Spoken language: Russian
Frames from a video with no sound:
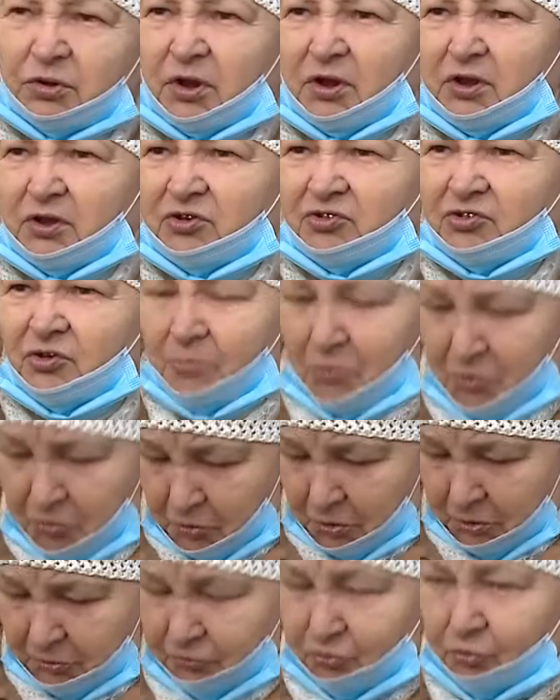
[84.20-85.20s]
наличными.
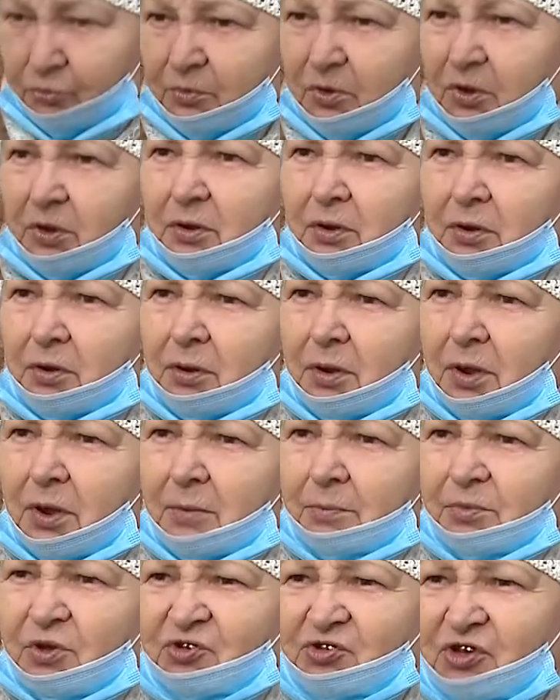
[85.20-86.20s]
О, сумки.
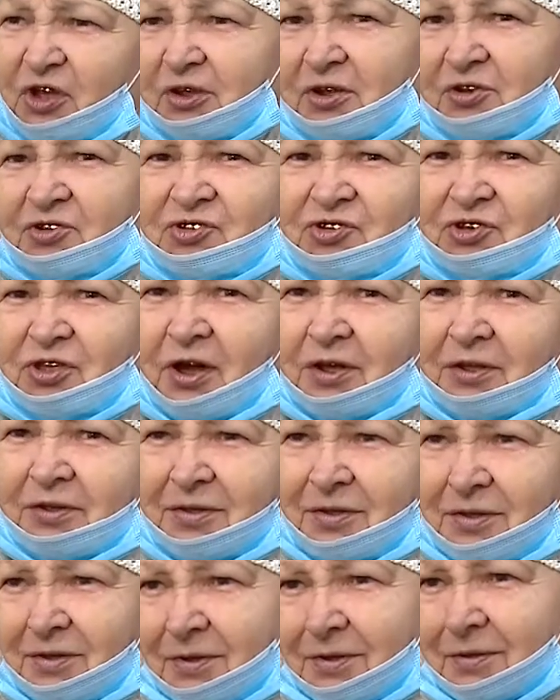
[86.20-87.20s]
Пришла,
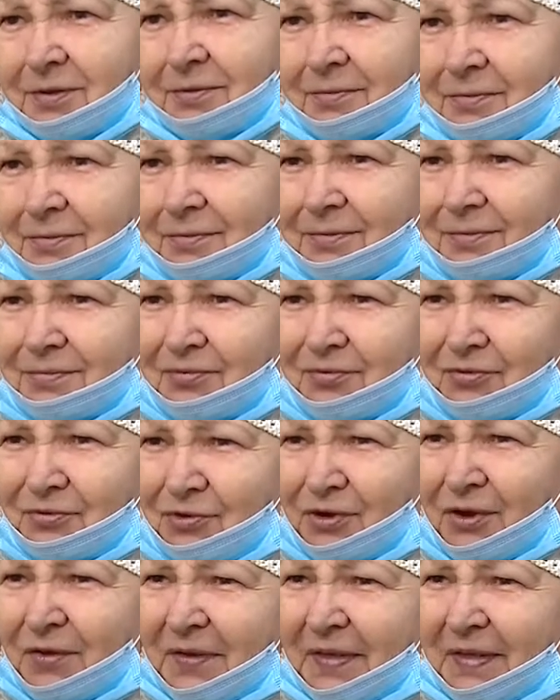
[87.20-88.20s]
рассчиталась и
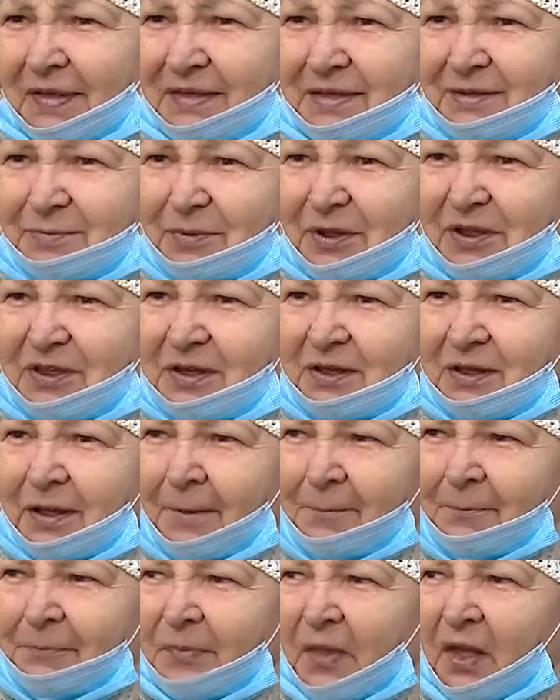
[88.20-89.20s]
все, и заплатила.
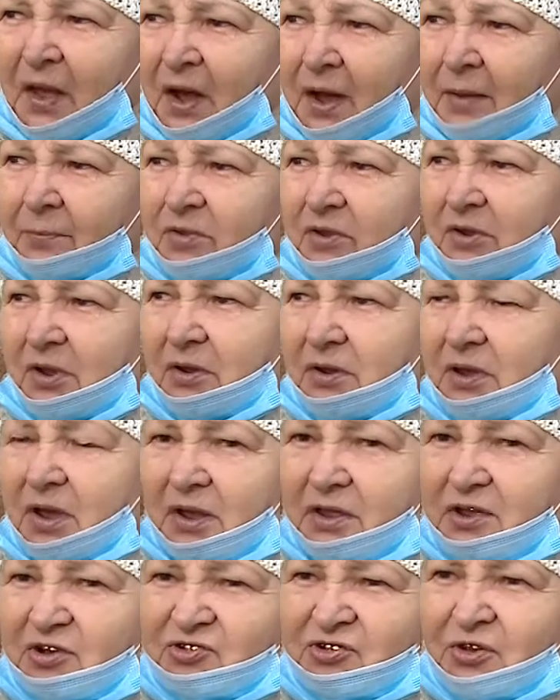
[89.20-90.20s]
А мир,
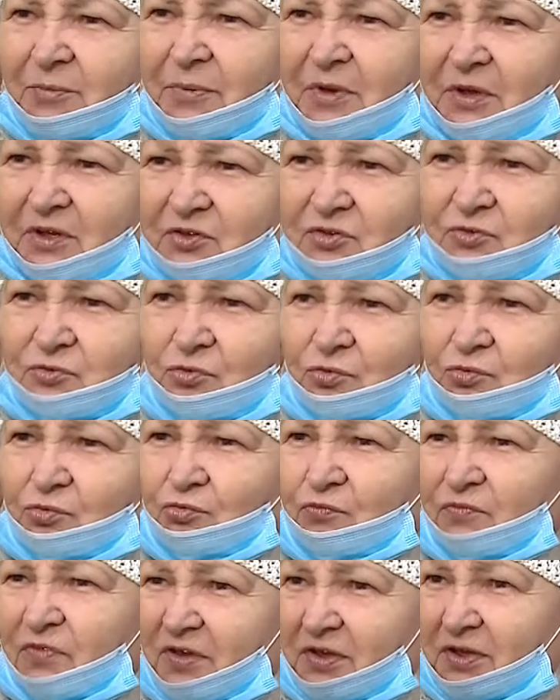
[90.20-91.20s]
я должна пенсию, ну,
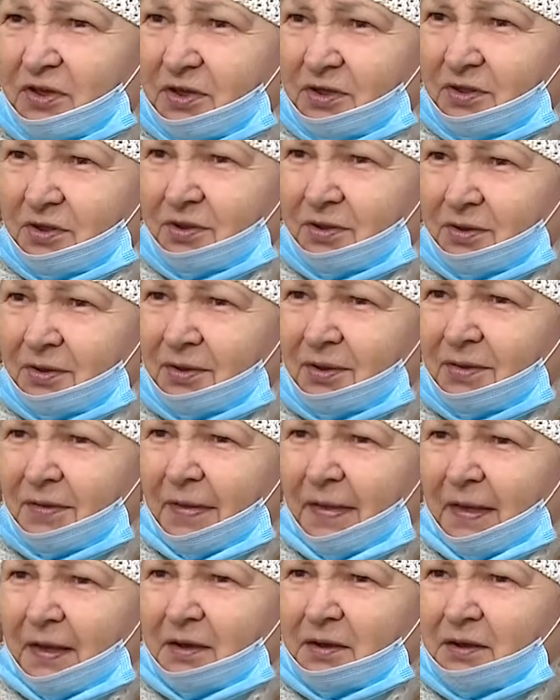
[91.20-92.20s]
увидеть
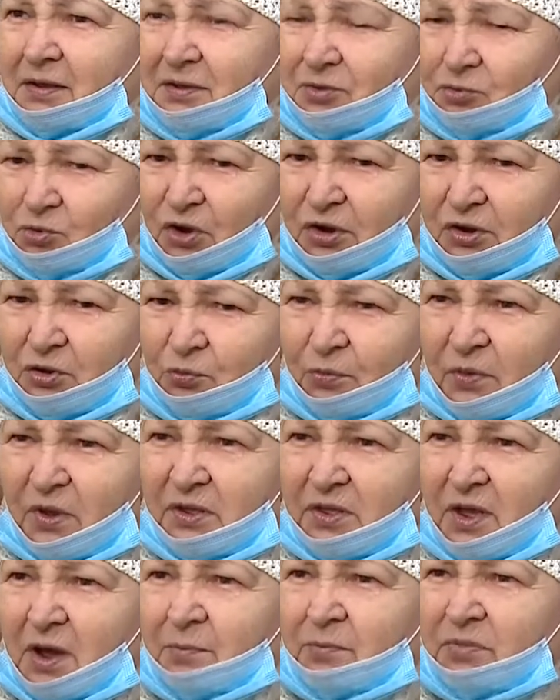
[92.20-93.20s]
сколько у меня
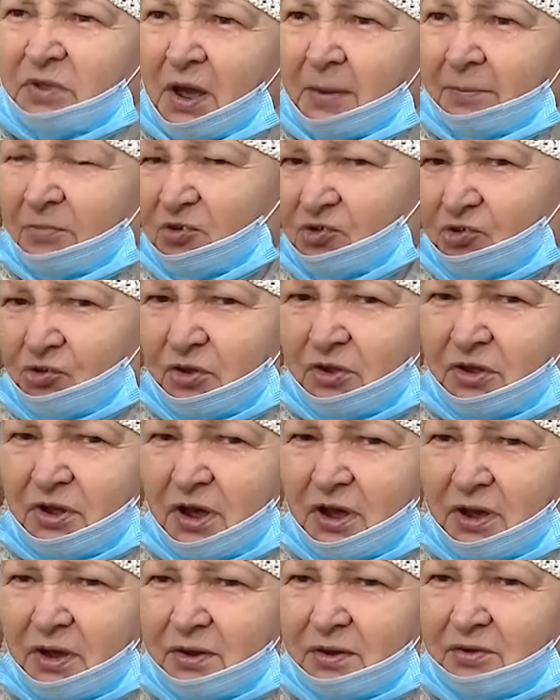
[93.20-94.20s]
там, там еще
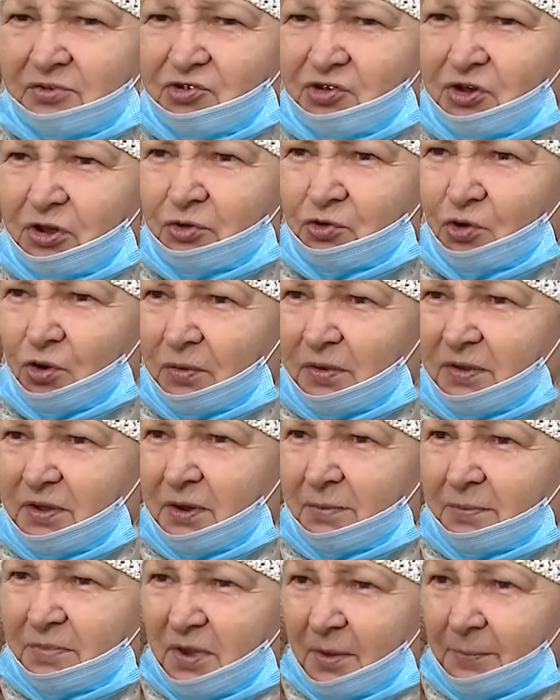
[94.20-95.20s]
за жилье
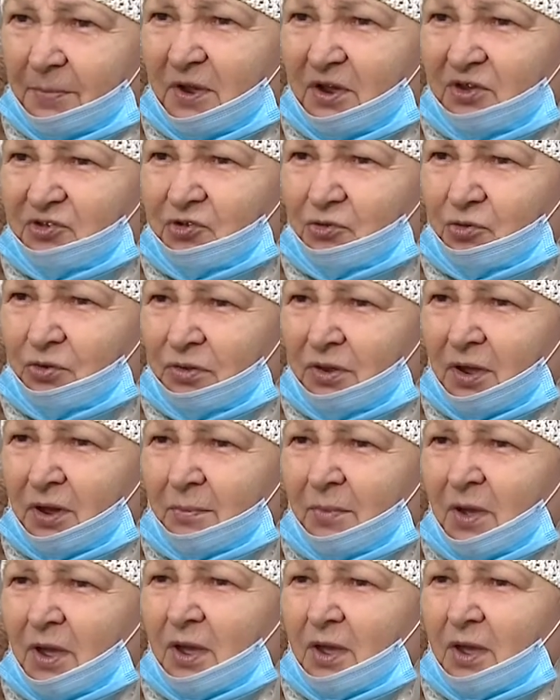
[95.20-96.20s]
доплачивают нам.